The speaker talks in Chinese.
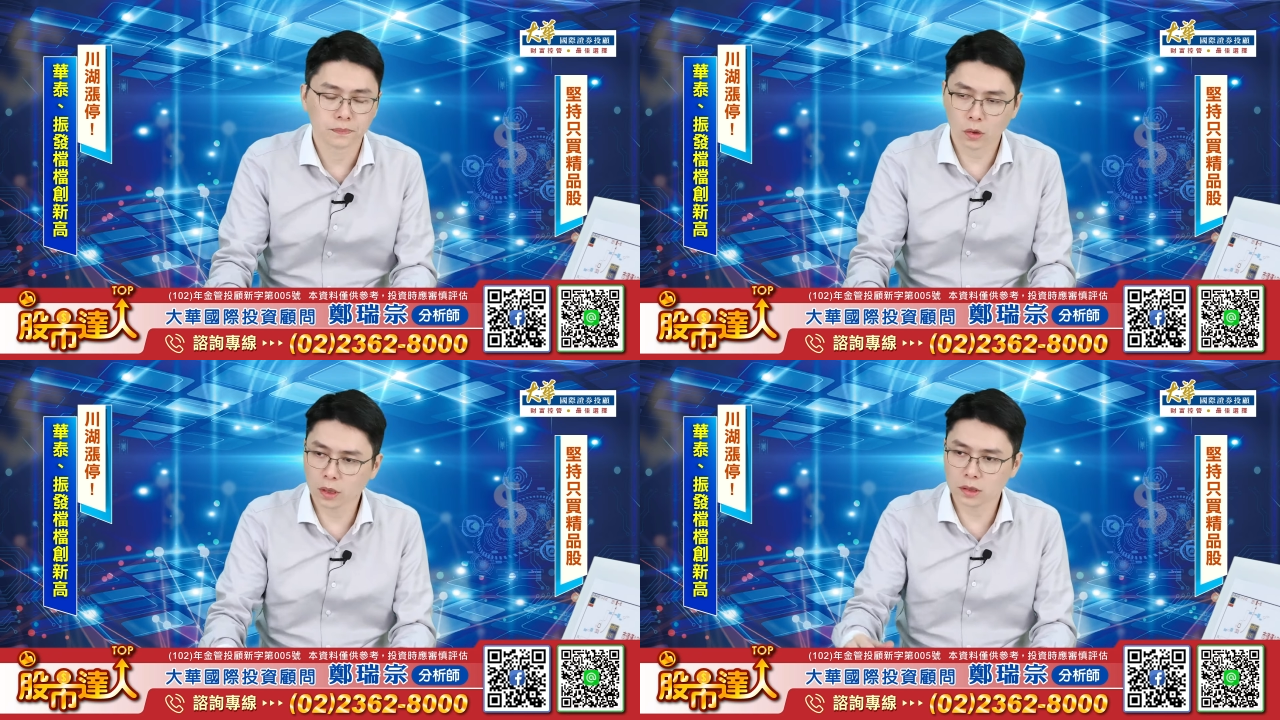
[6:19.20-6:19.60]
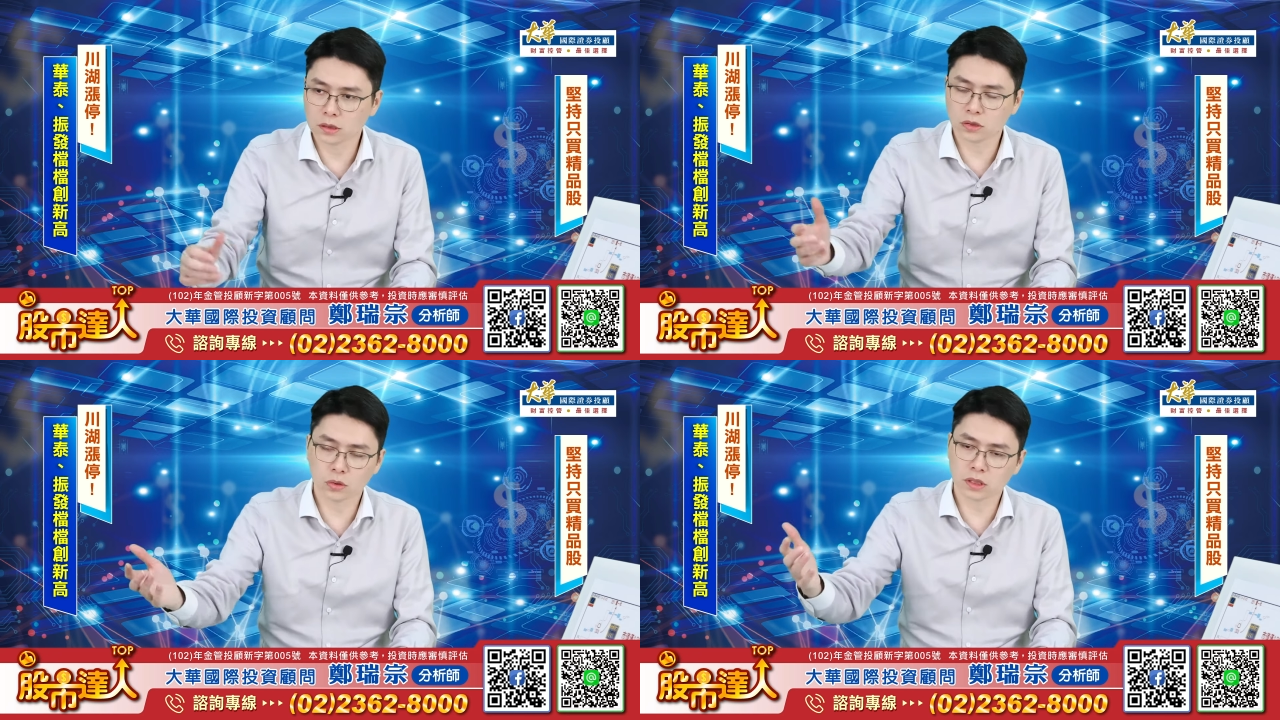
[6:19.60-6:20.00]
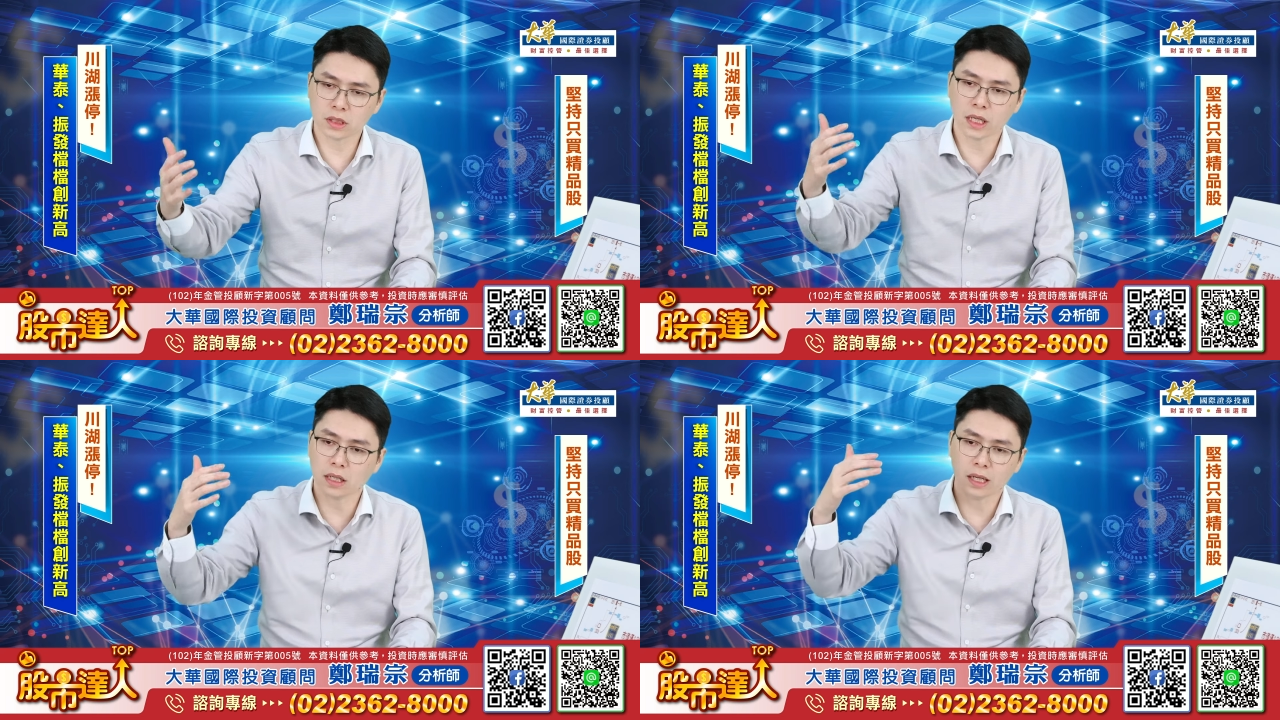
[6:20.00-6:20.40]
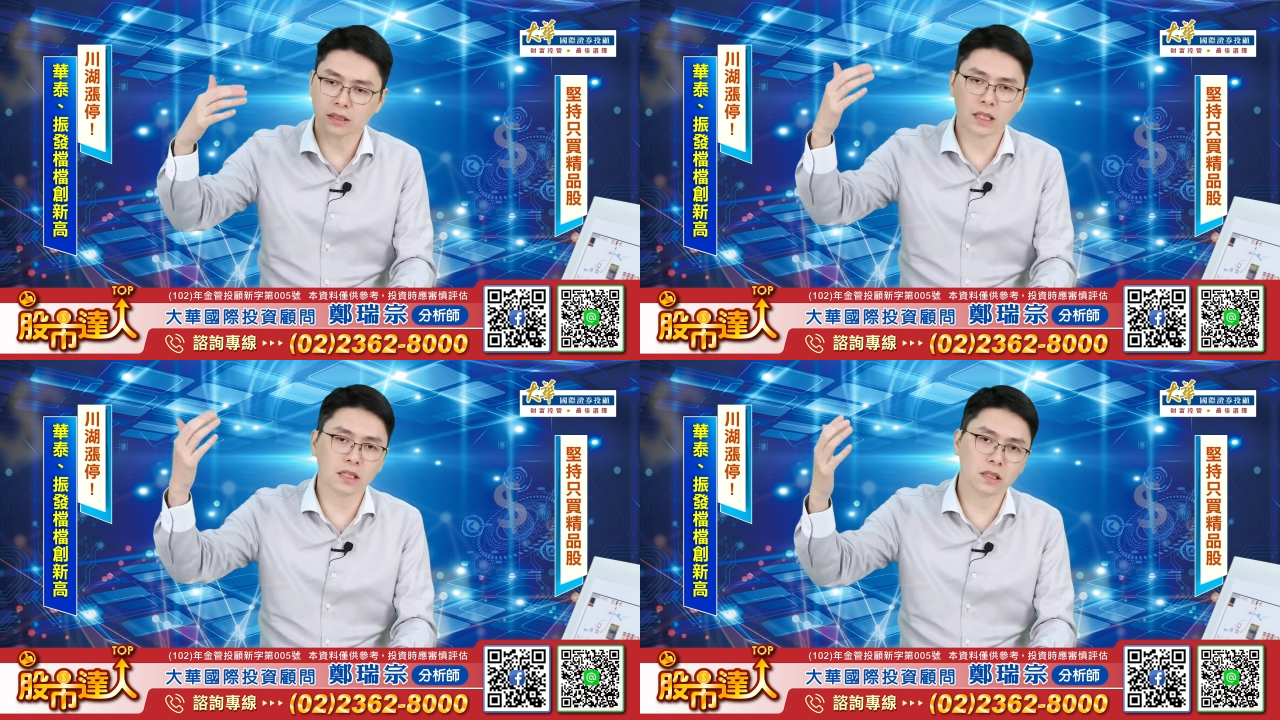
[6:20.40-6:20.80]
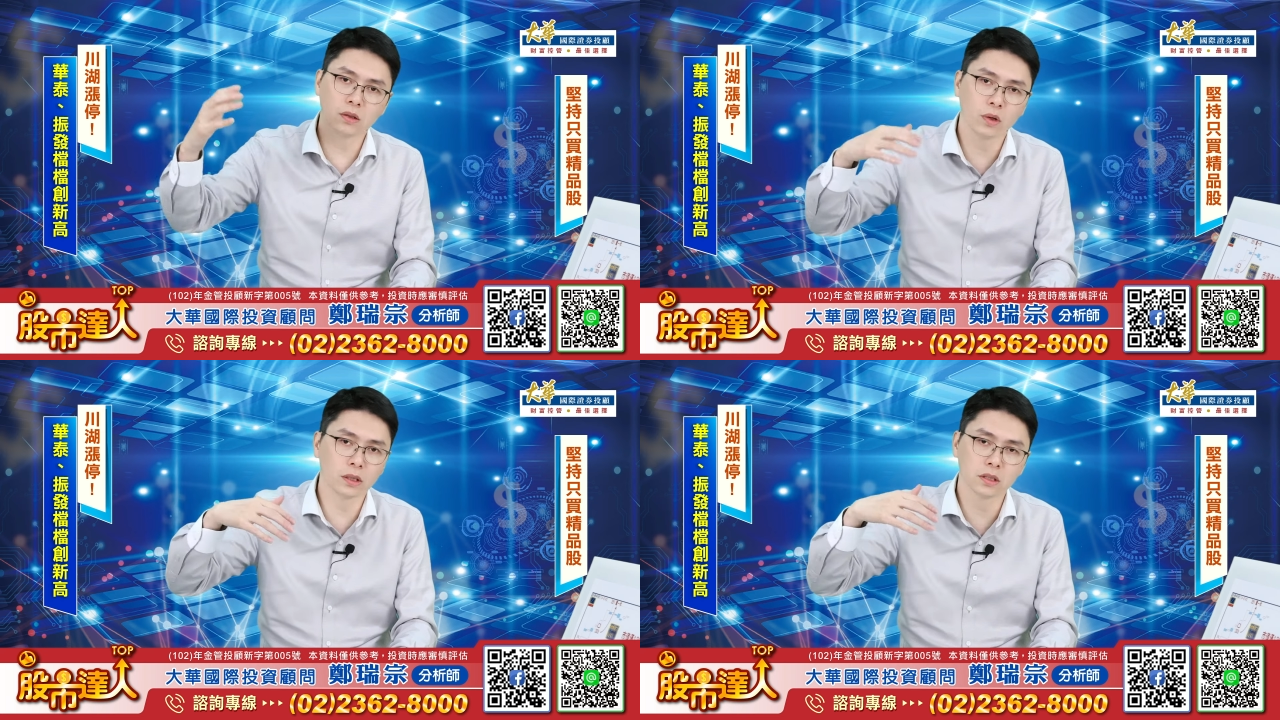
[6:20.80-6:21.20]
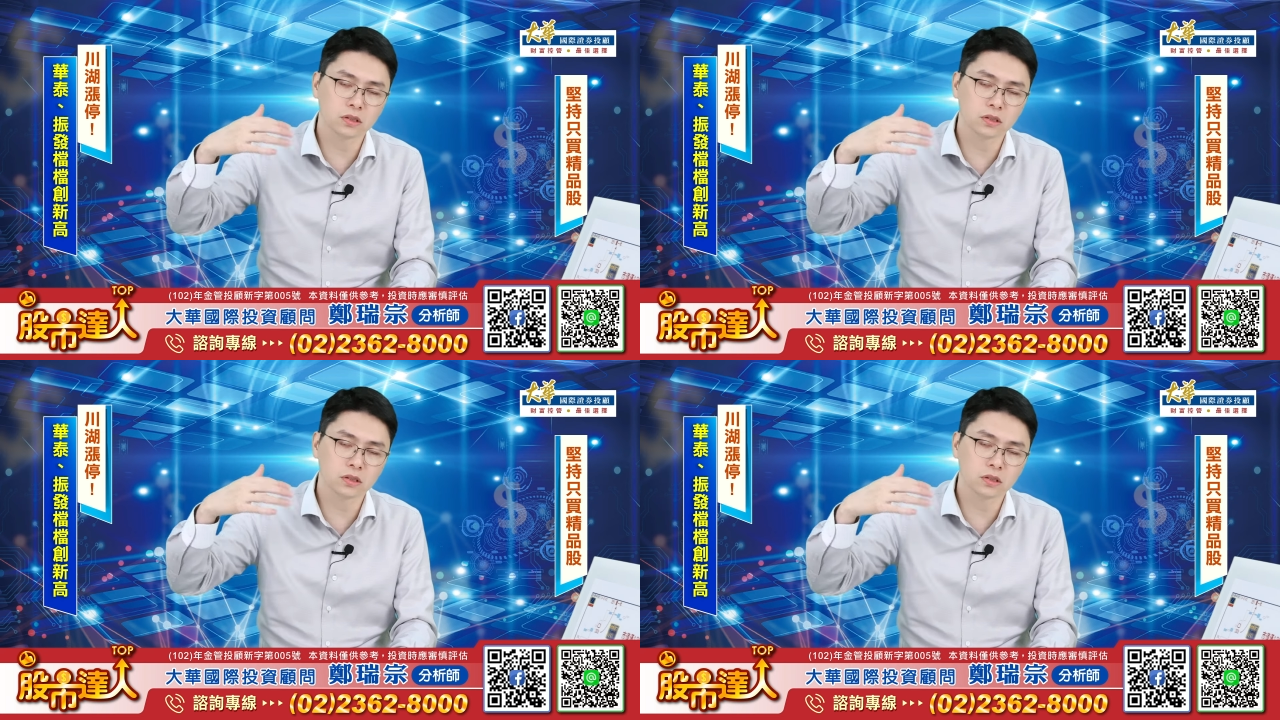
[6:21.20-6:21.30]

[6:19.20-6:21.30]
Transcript: 同样的，你说现在两三千块的